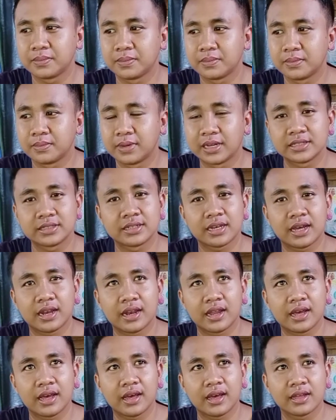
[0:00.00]

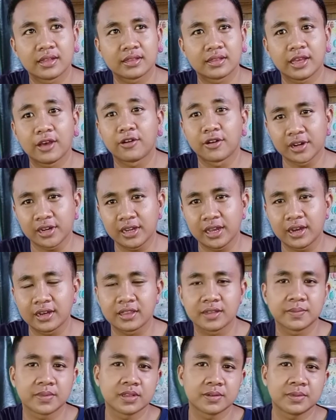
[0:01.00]
masalah teori ya
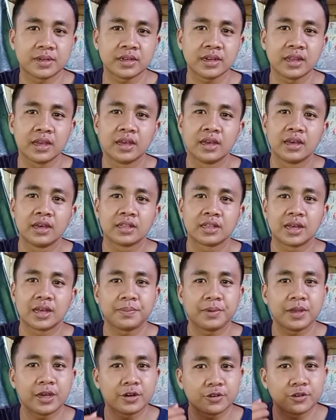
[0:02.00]
teman-teman
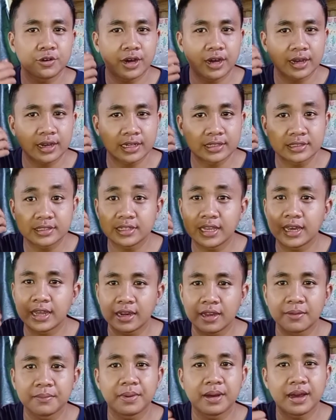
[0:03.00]
tapi aku akan
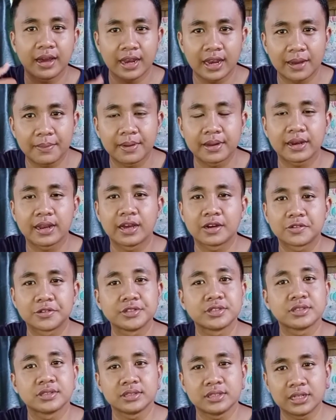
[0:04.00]
sharing pengalaman aku
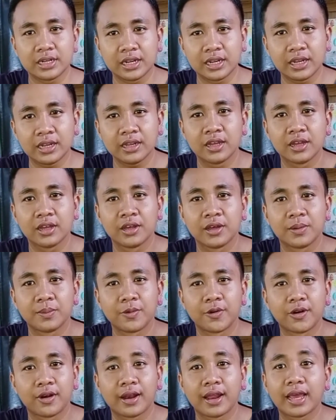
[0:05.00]
sendiri
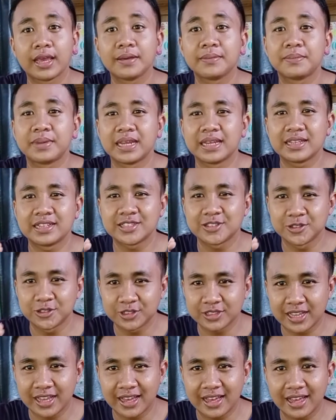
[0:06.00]
mulai merintis
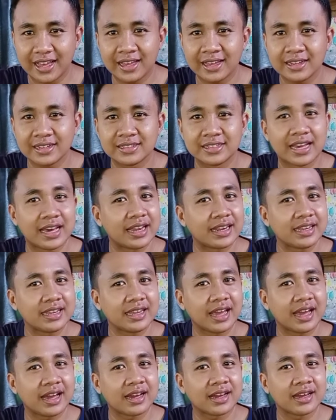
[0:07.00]
usaha
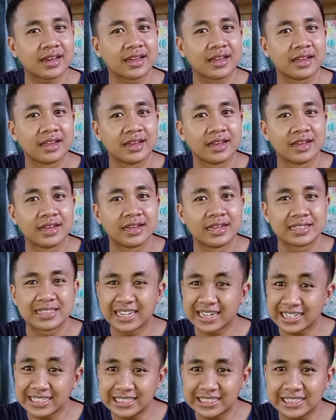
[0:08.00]
dari yang
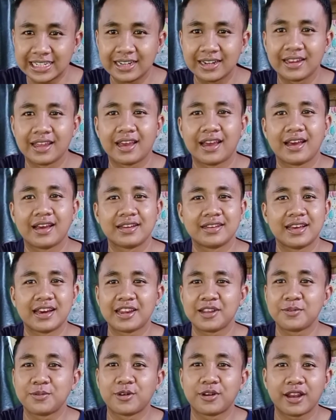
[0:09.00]
terkecil ya
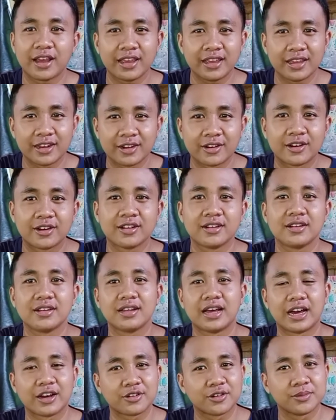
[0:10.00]
dari mulai nol
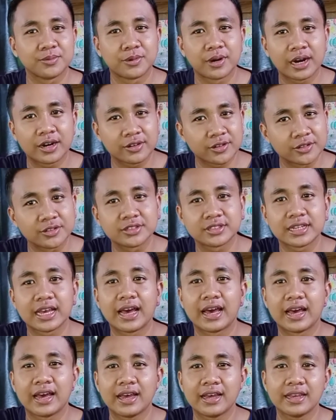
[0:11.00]
aku bangun
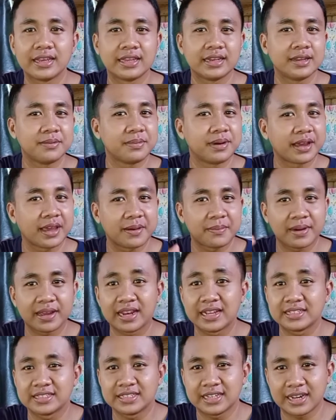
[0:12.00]
usaha ini
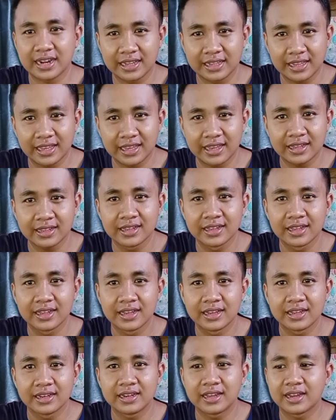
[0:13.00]
bagaimana caranya
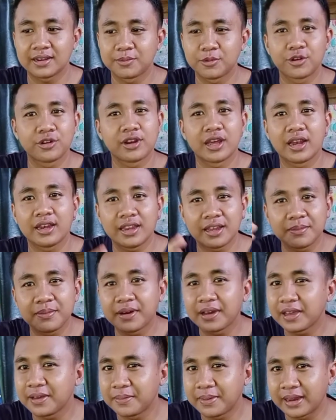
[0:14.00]
dan modalnya
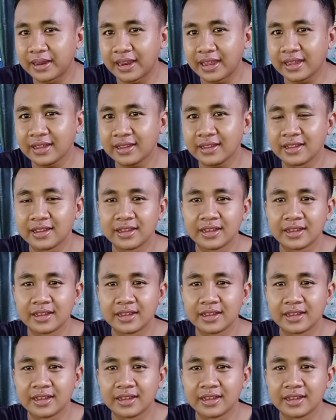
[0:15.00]
bagaimana